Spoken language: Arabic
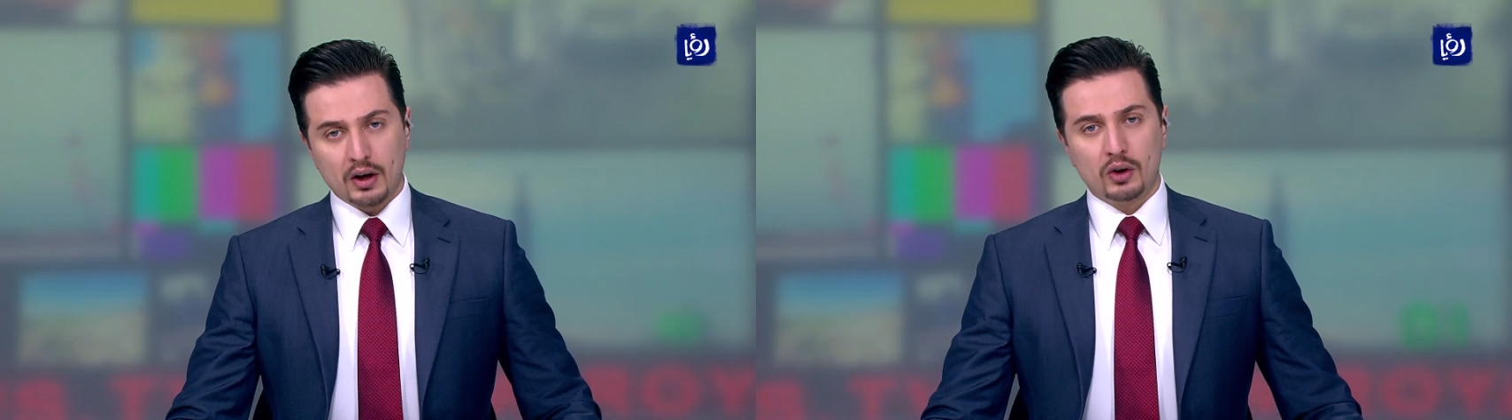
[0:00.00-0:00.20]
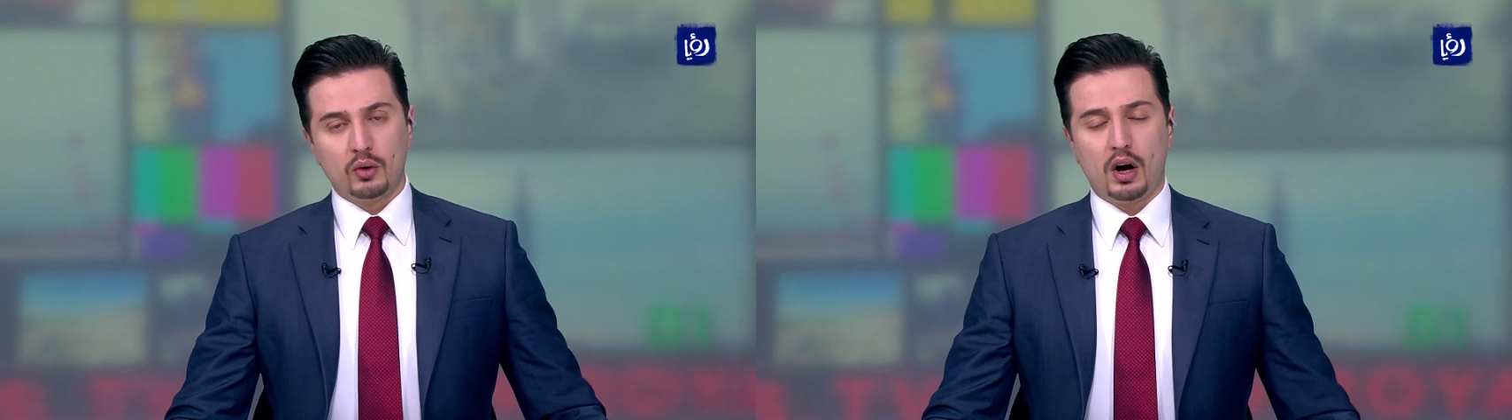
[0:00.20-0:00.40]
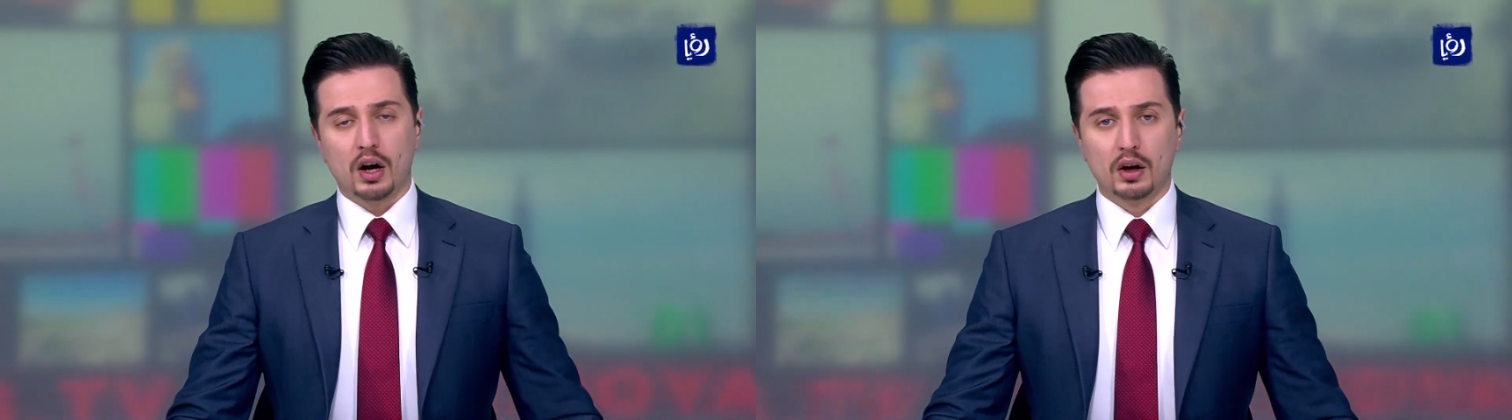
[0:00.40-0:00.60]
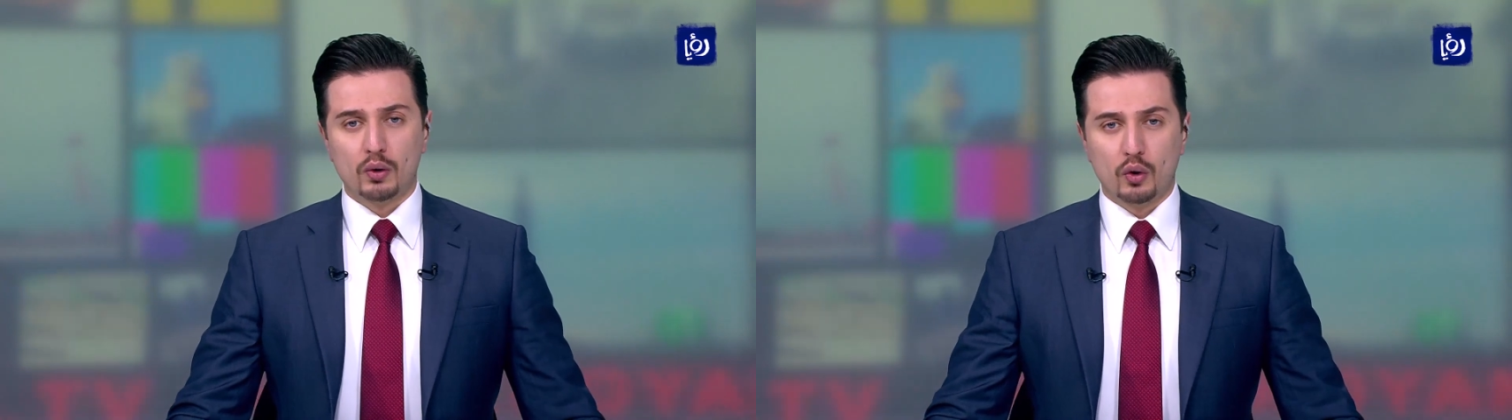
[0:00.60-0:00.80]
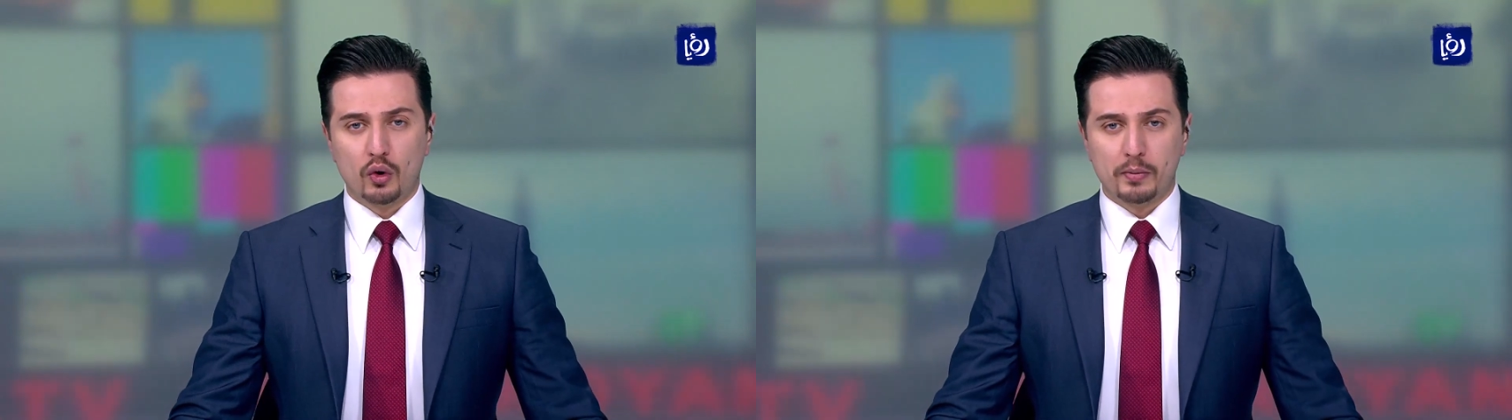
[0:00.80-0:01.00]

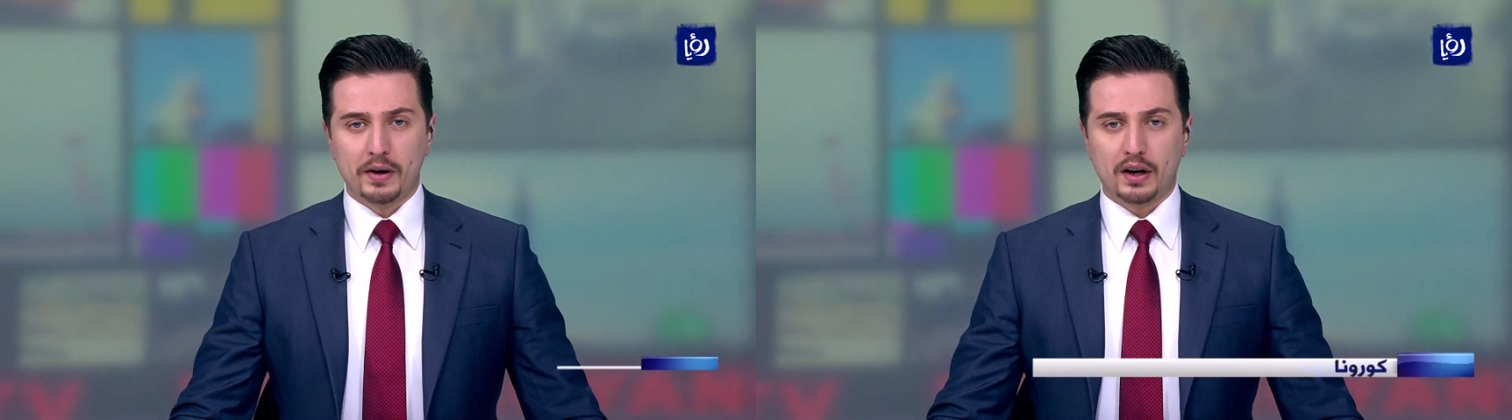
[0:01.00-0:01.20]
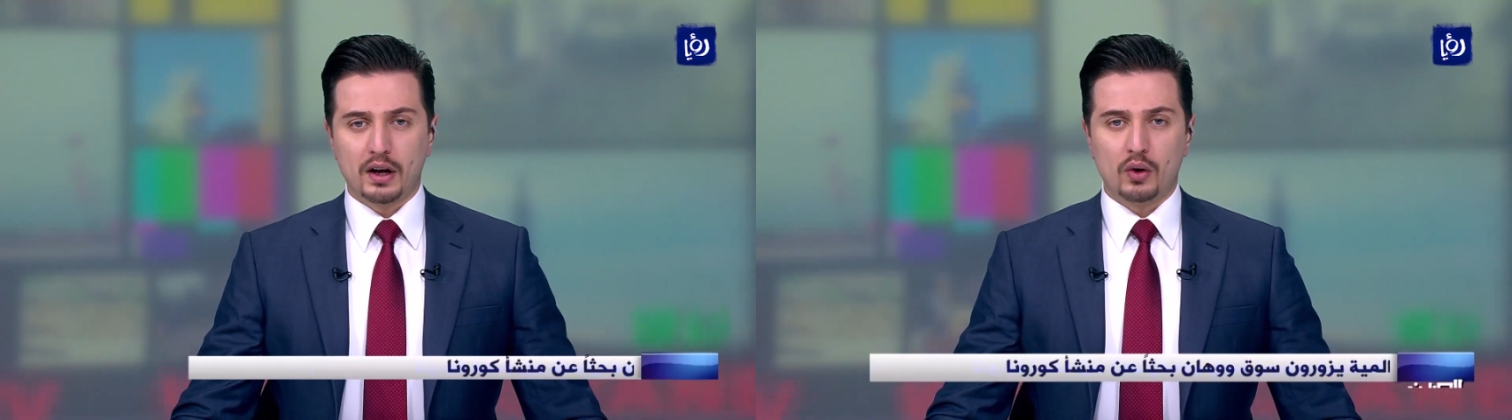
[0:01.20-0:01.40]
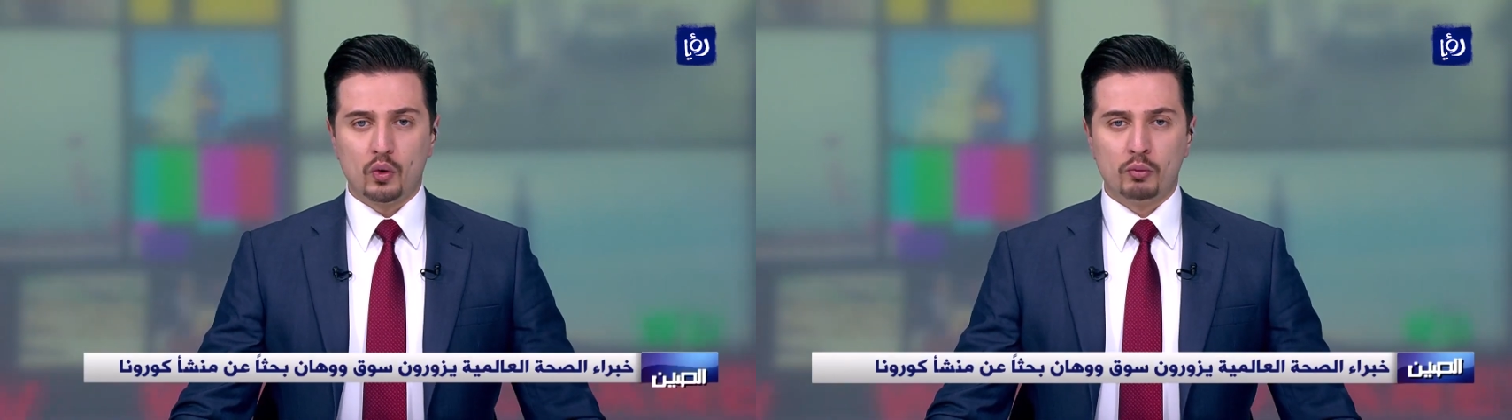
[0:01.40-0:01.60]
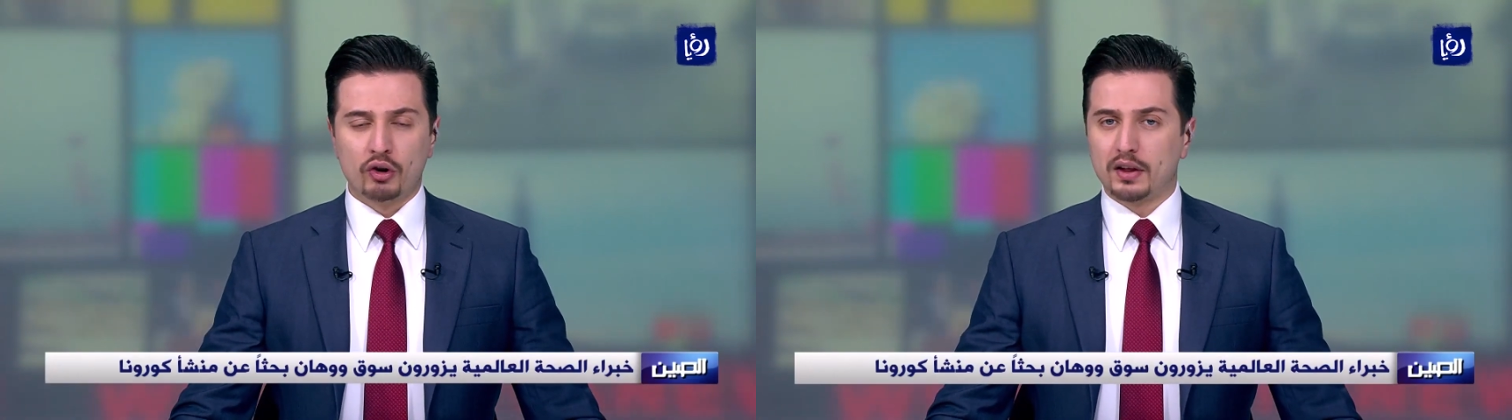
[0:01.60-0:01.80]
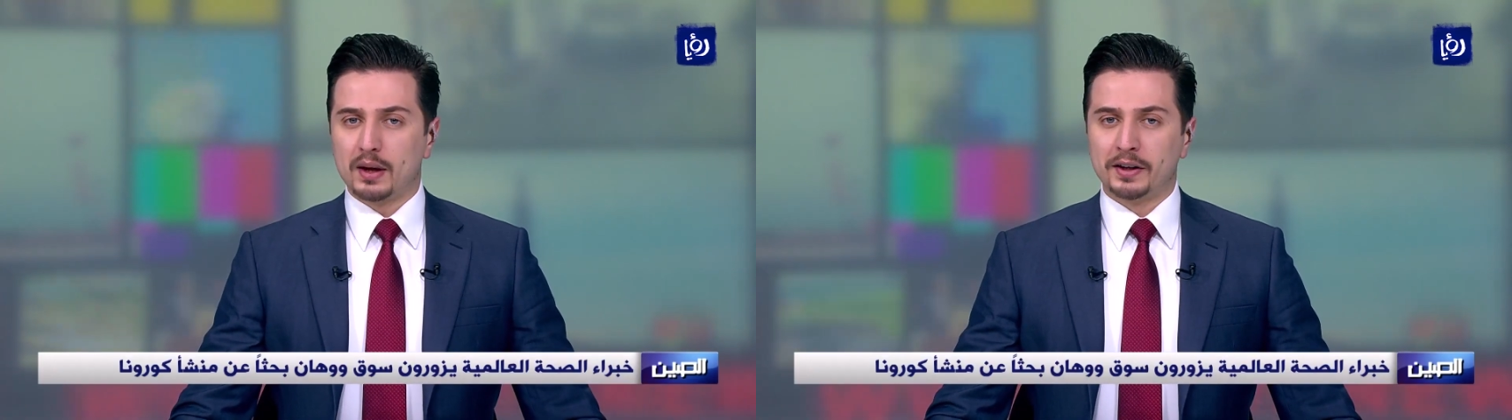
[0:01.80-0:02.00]
يحقق خبراء
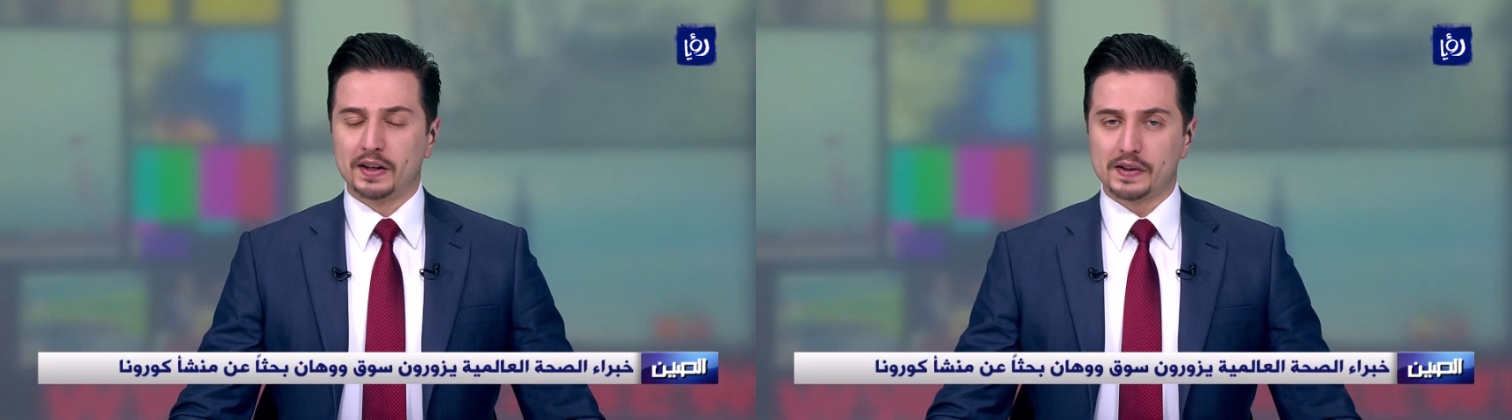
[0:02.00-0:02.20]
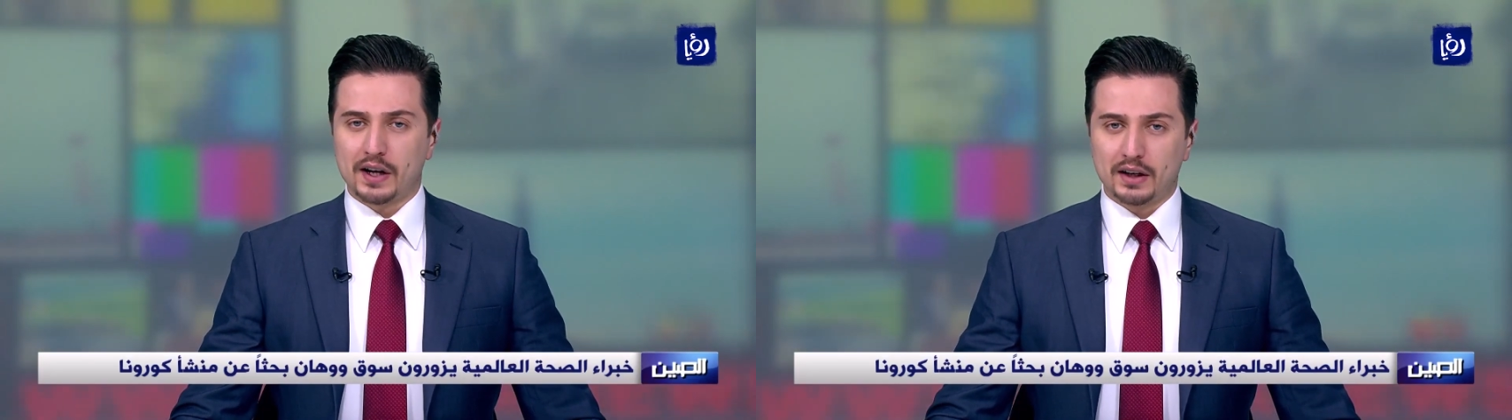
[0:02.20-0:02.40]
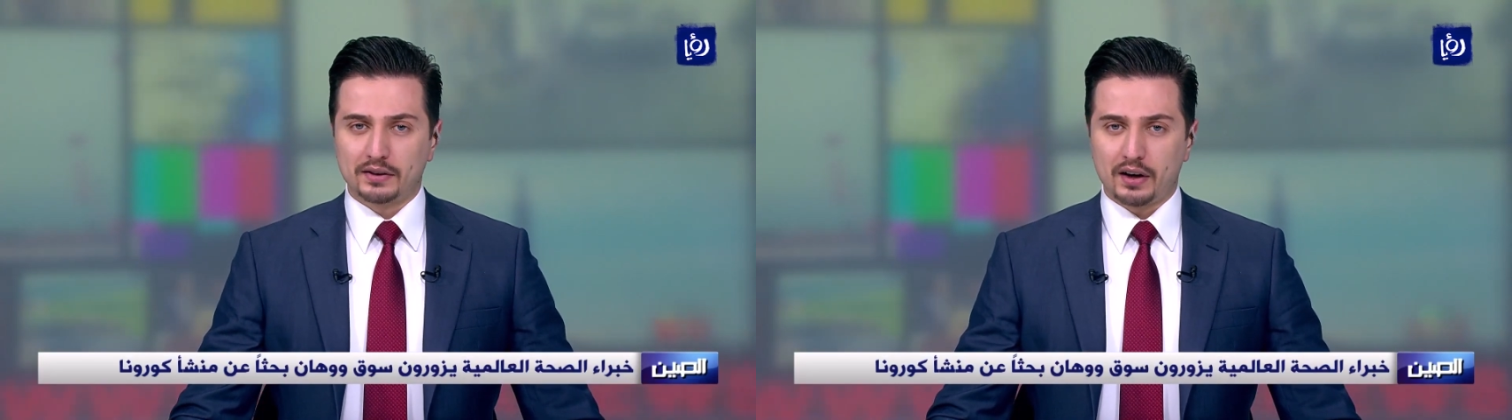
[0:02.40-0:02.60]
منظمة الصحة